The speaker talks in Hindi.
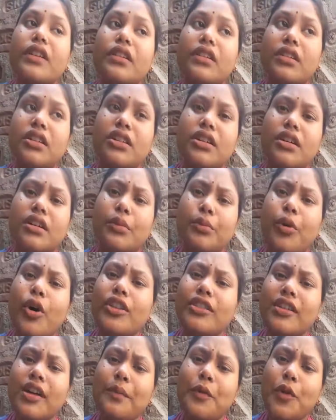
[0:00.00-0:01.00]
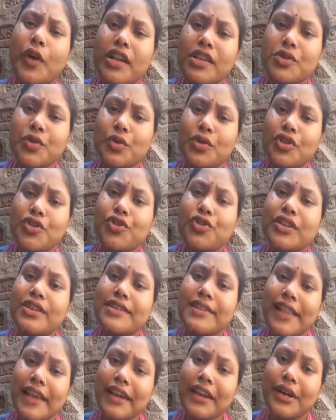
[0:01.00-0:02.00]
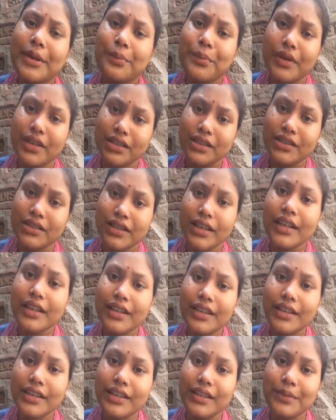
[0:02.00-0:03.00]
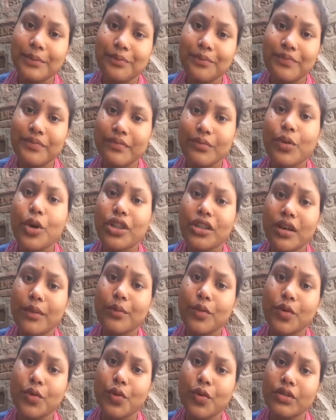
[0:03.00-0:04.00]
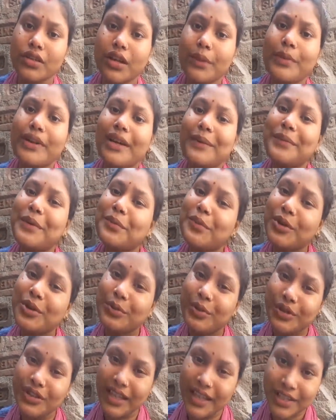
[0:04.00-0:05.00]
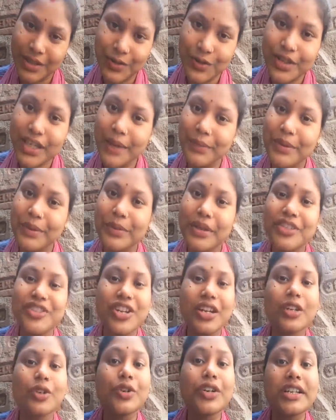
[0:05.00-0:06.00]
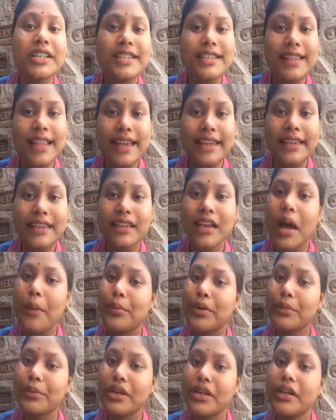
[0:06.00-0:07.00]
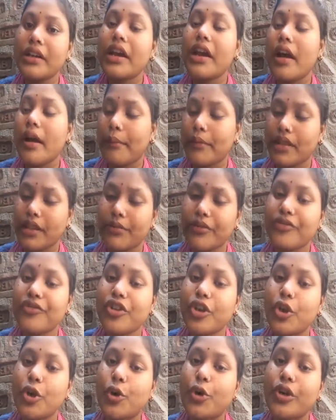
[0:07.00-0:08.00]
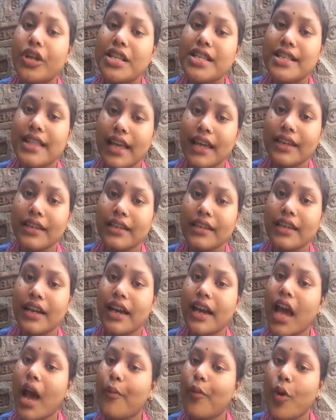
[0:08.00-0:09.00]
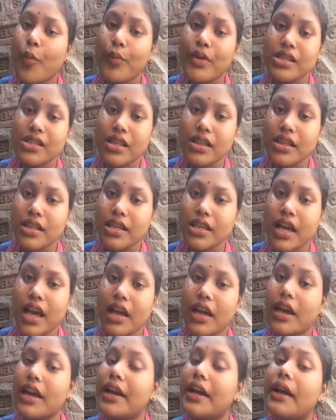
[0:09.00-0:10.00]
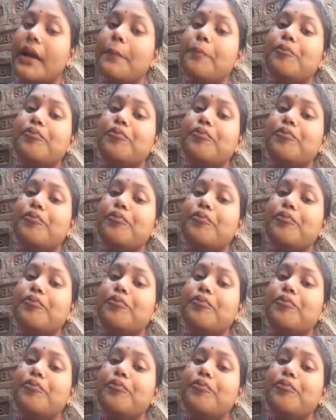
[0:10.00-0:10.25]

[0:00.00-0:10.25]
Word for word: आ, बहुत कम लोग ऐसे होते हैं जो डिसलाइक कर पाते हैं है कि नहीं है बहुत कम लोग होते हैं बट आपको बहुत बहुत थैंक यू कि आपने मेरे चैनल को डिसलाइक किया आपने मेरी मतलब कि वीडियो को डिसलाइक किया है आपको पसंद नहीं आया है